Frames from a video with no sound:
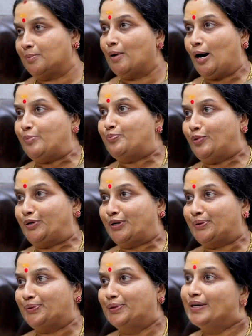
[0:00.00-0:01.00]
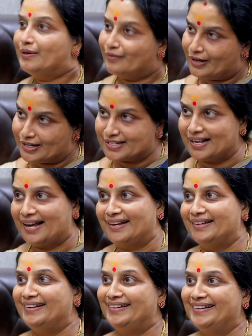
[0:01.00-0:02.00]
బాబు పుట్టడం వాడి
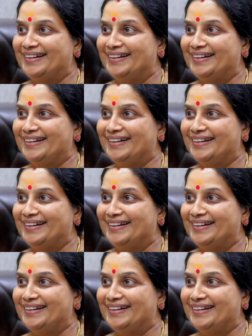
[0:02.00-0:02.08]
సాయి